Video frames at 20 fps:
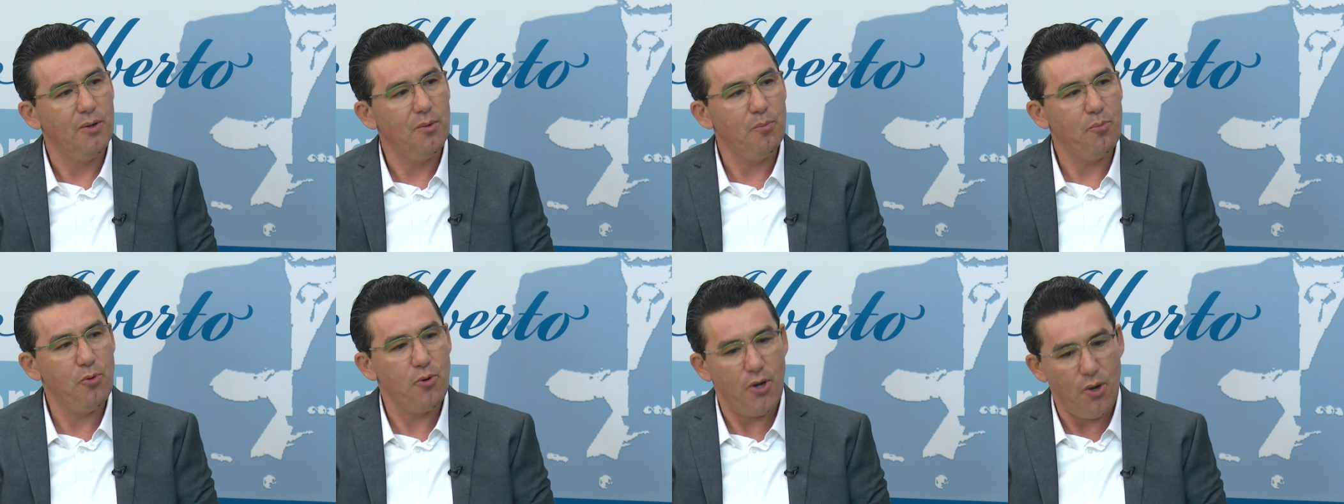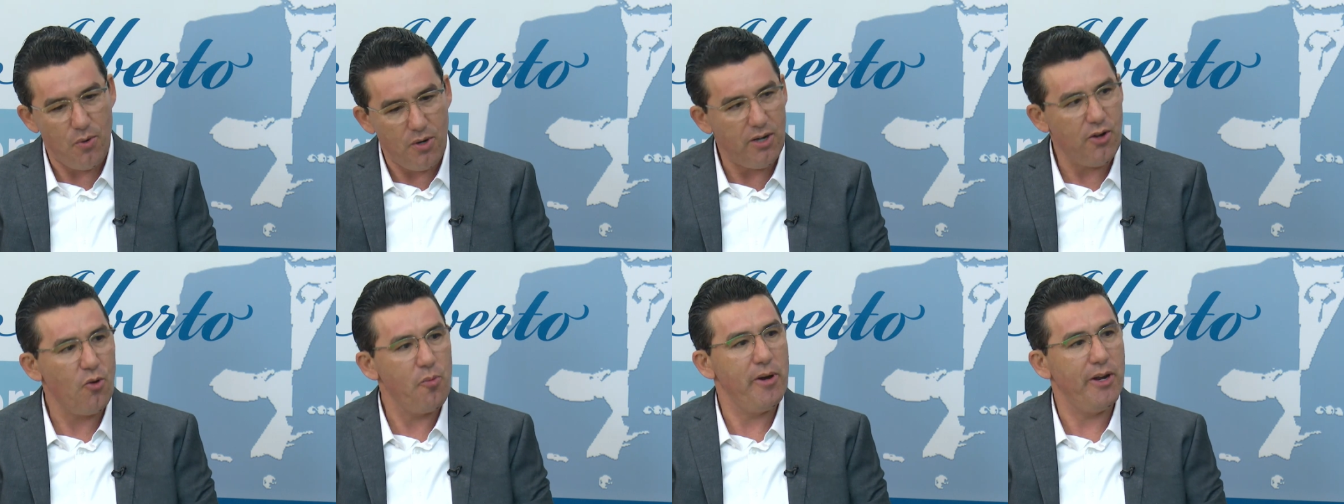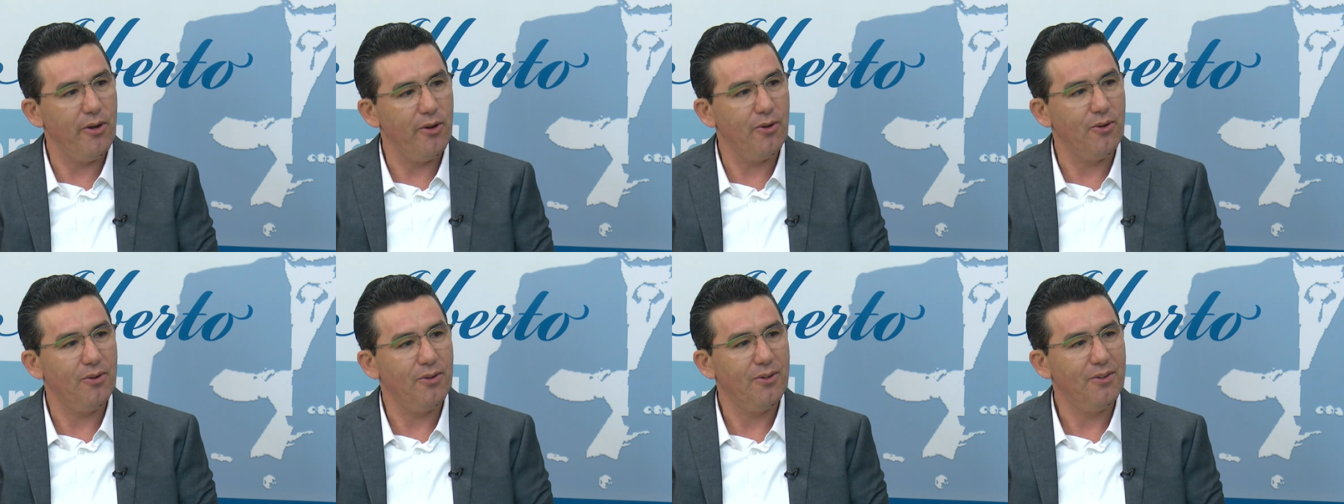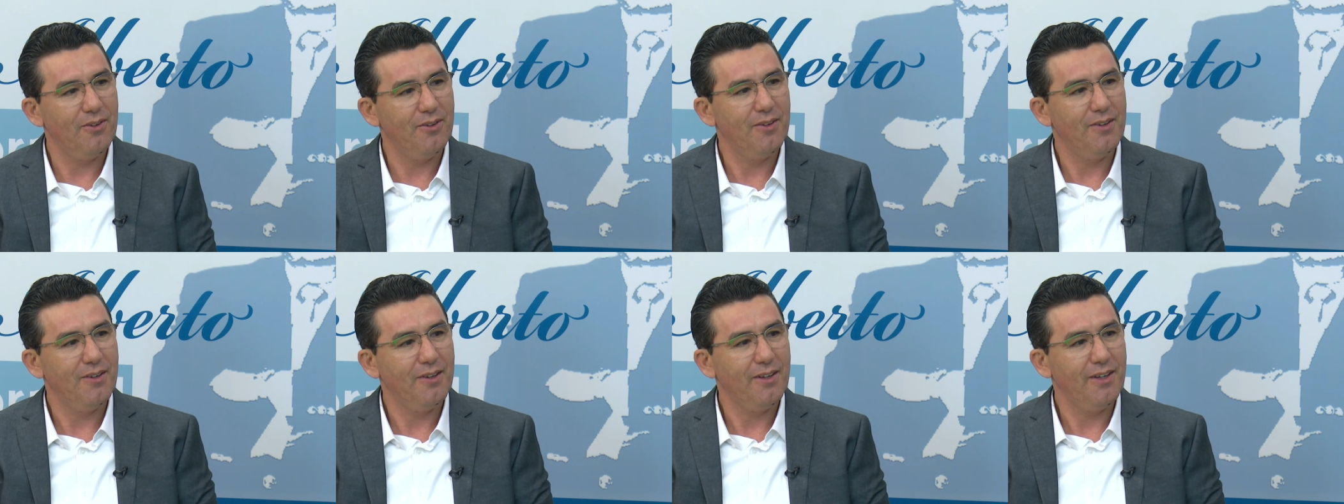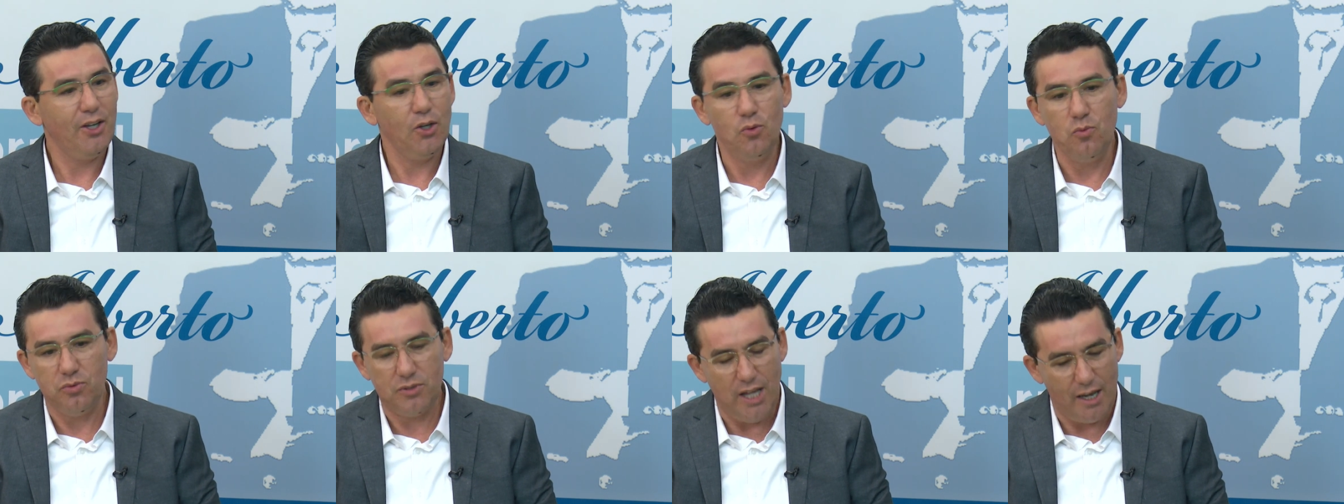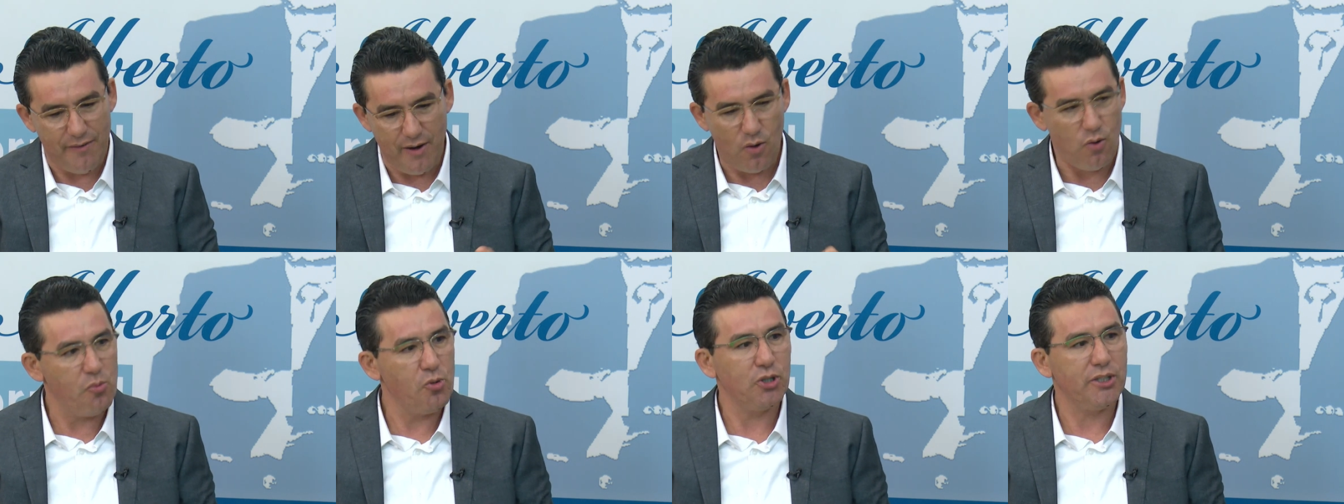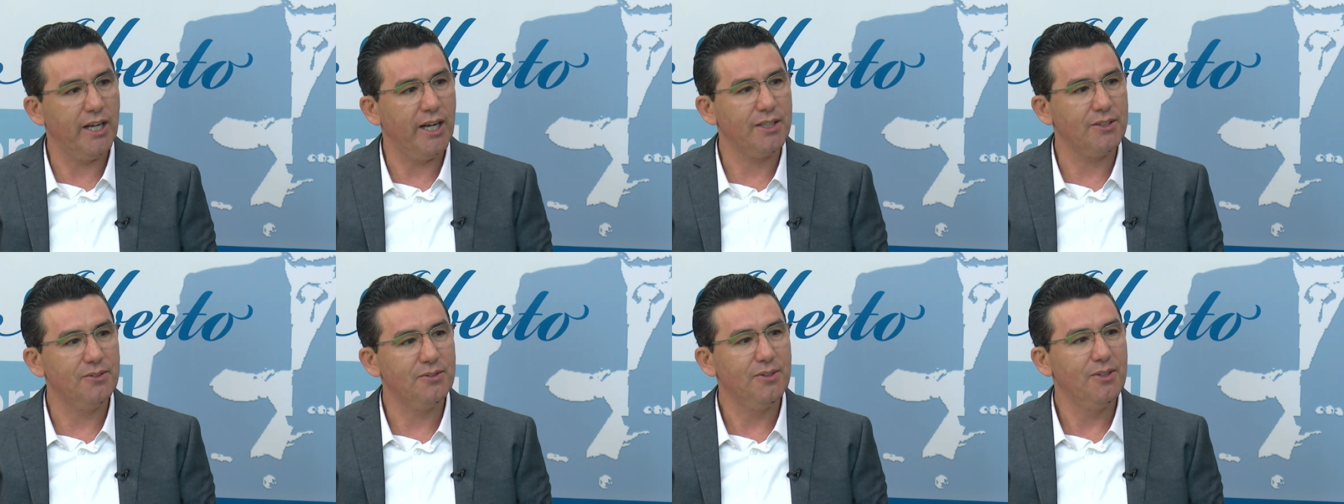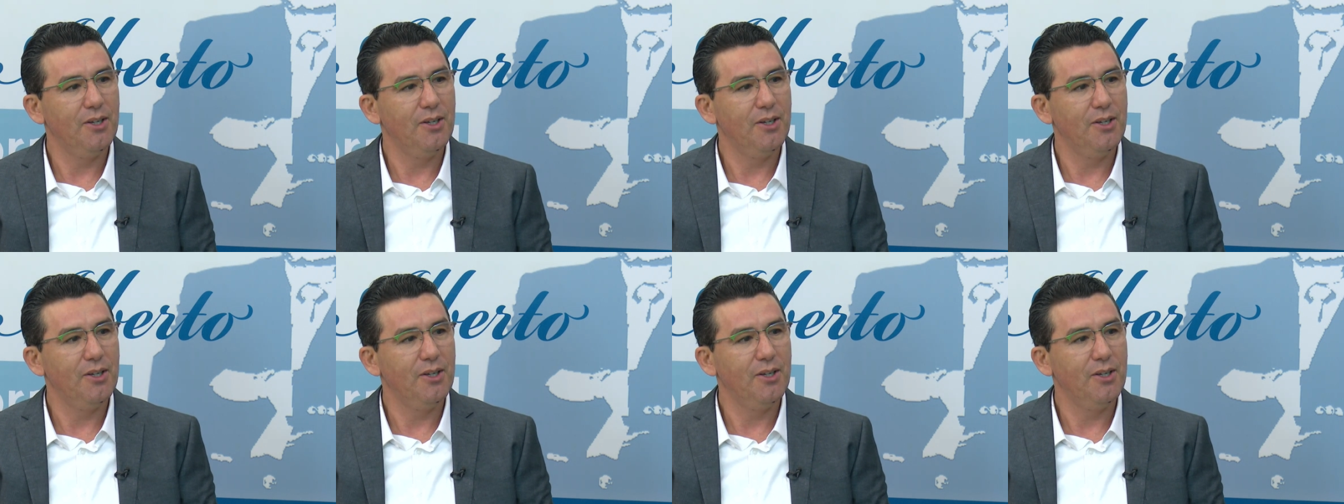Porque eu queria o melhor. Eu não estava acomodado.